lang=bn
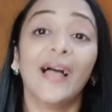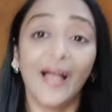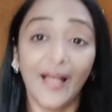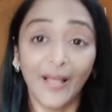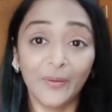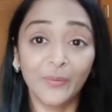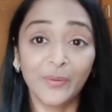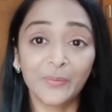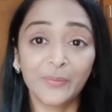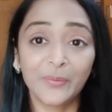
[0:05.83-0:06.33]

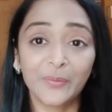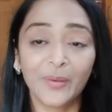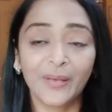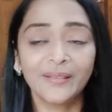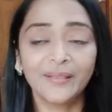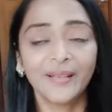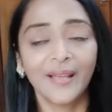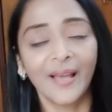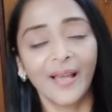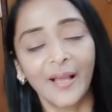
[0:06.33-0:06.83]
হ্যালো এভরিওয়ান
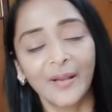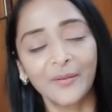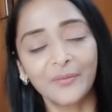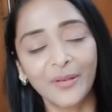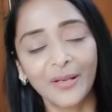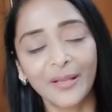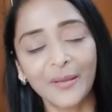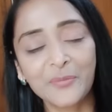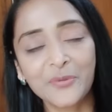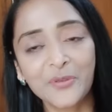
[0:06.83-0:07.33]
অ্যান্ড
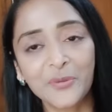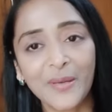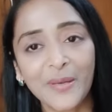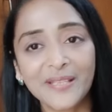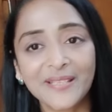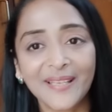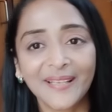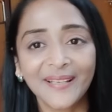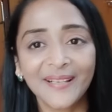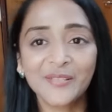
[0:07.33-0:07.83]
ওয়েলকাম টু মাই
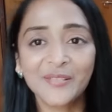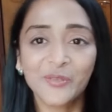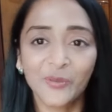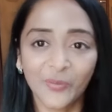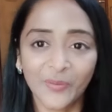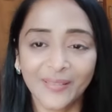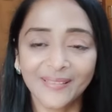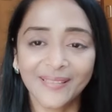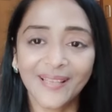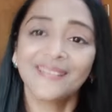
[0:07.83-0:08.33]
চ্যানেল
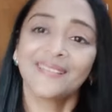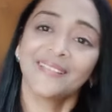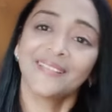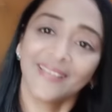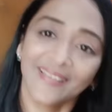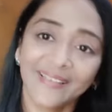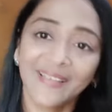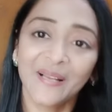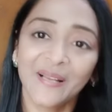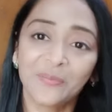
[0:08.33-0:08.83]
সঙ্গীতাস
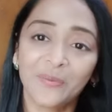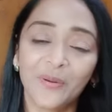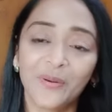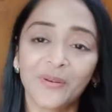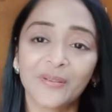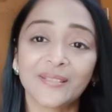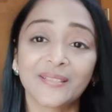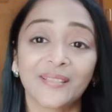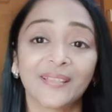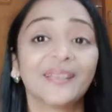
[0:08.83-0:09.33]
রিয়েল
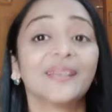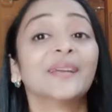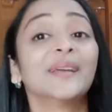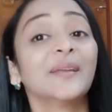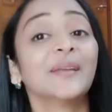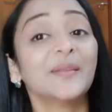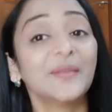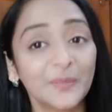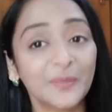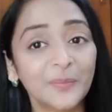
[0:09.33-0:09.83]
ব্লগস
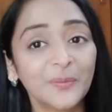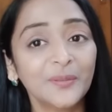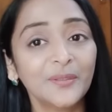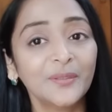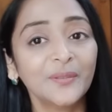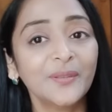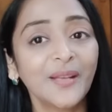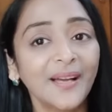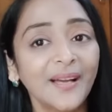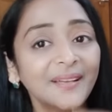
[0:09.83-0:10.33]
তো
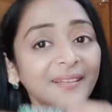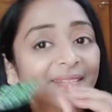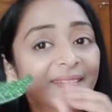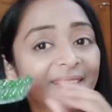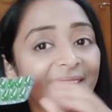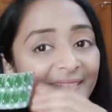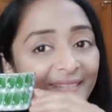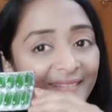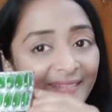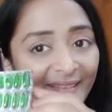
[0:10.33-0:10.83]
বন্ধুরা
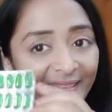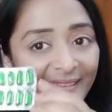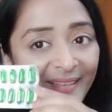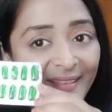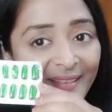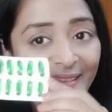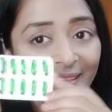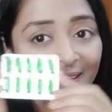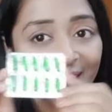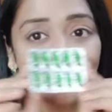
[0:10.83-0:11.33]
এটা
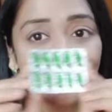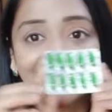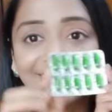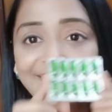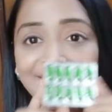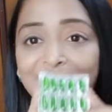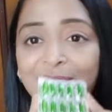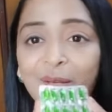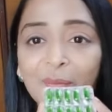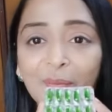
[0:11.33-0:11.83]
কি
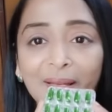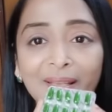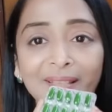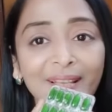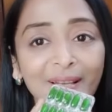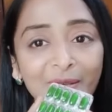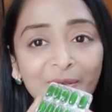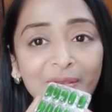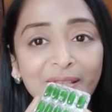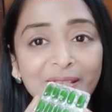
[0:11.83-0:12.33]
সবাই
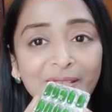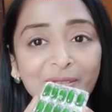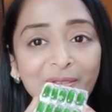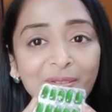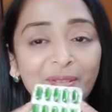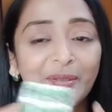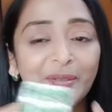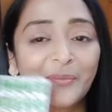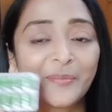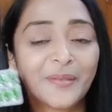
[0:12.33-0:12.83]
জানো
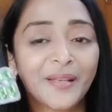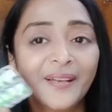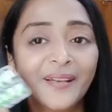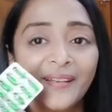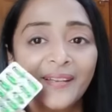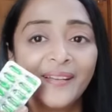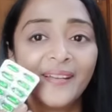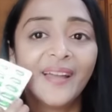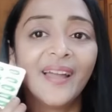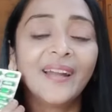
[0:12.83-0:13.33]
নিশ্চয়ই তোমরা
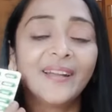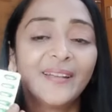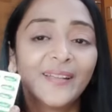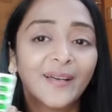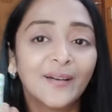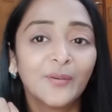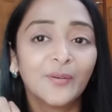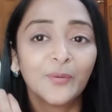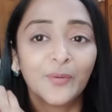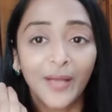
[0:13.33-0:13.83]

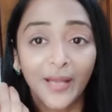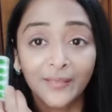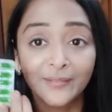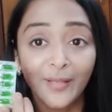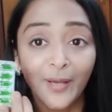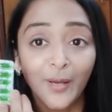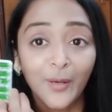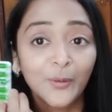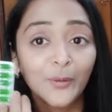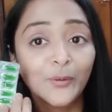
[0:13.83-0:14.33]
এটাও
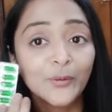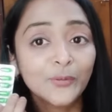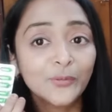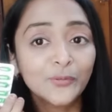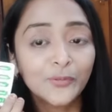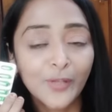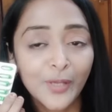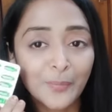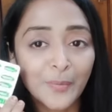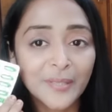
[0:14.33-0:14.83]
একটা খুব
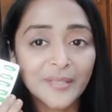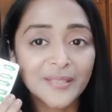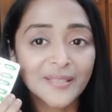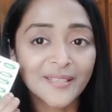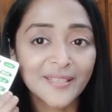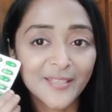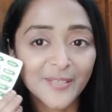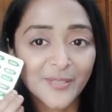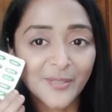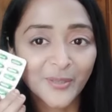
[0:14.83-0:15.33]
ফেমাস
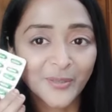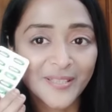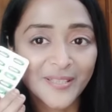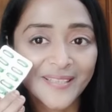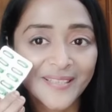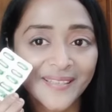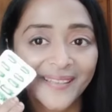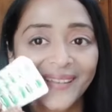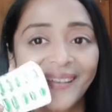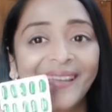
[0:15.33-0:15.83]
জিনিস
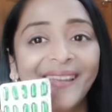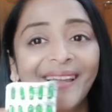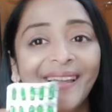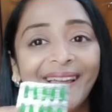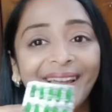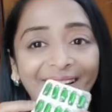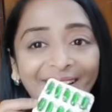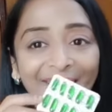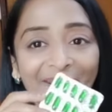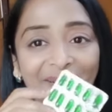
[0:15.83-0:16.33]
হচ্ছে
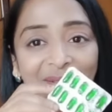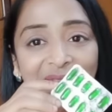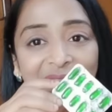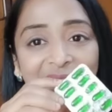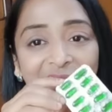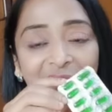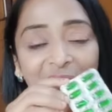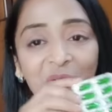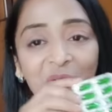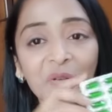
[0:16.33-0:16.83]
এটা
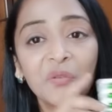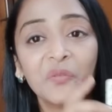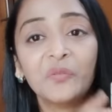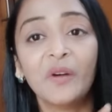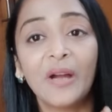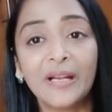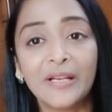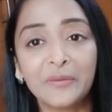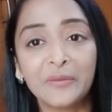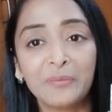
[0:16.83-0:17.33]
হচ্ছে
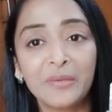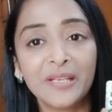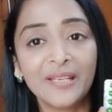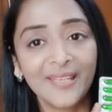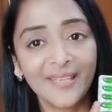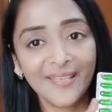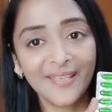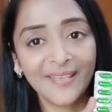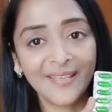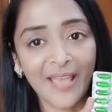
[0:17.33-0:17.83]
ভাইটামিন
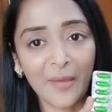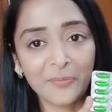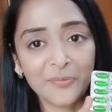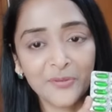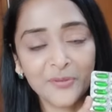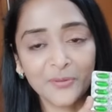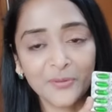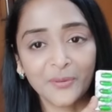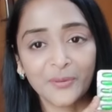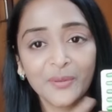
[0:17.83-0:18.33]
ই
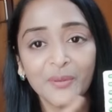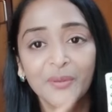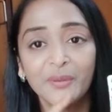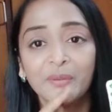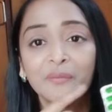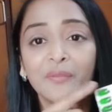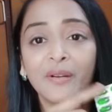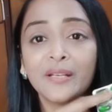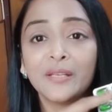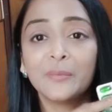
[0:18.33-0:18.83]
ক্যাপসুল
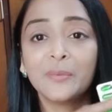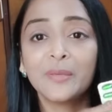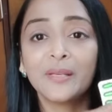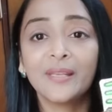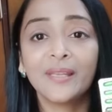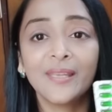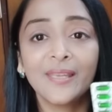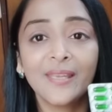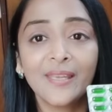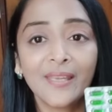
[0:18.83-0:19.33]
ভাইটামিন
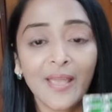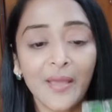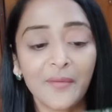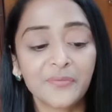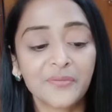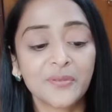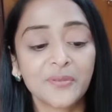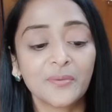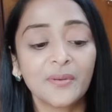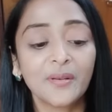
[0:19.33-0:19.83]
ই
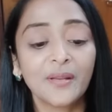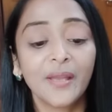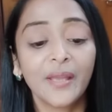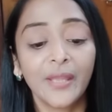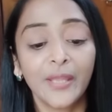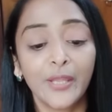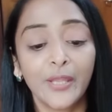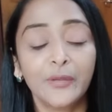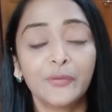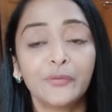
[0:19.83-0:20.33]
ক্যাপসুল
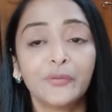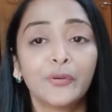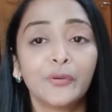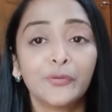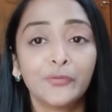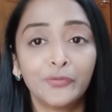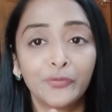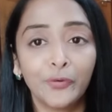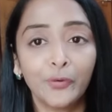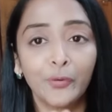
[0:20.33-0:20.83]
ইউএন
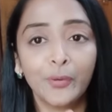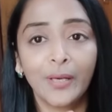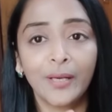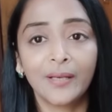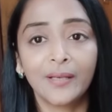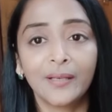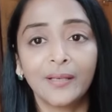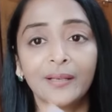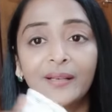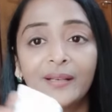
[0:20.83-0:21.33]
ফোর
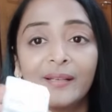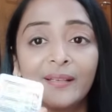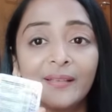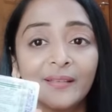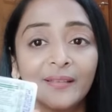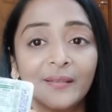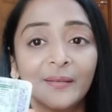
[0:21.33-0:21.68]
হান্ড্রেড